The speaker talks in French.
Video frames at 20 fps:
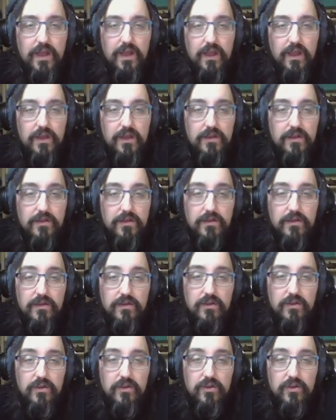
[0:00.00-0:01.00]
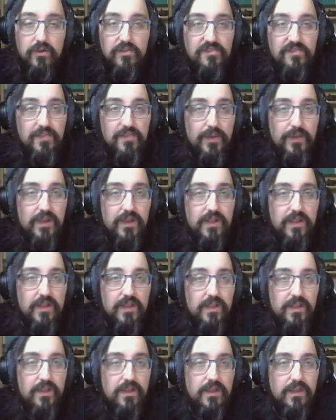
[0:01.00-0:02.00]
Ah, euh, elle n'existait pas. Elle.
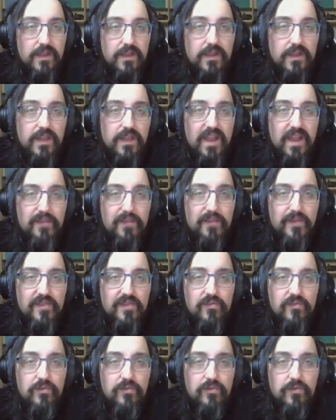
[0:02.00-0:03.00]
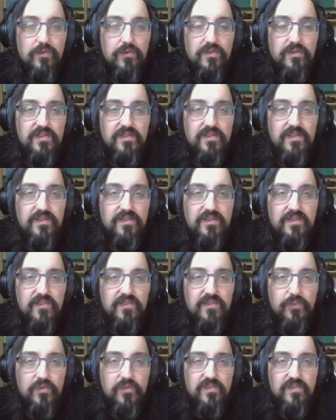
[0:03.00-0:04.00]
Euh, passe de
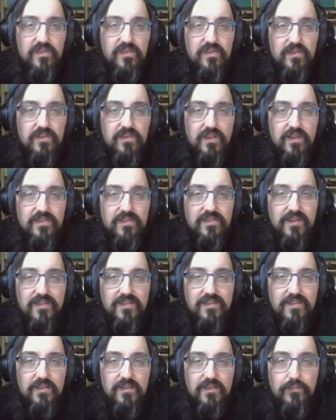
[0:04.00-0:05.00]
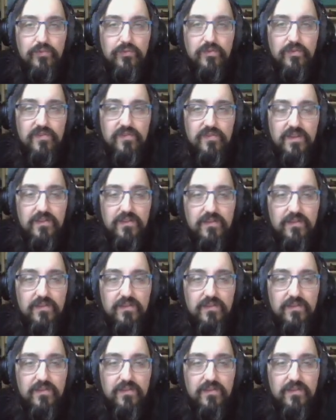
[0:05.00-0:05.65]
6-6 pour 6 à 7-7 pour 7.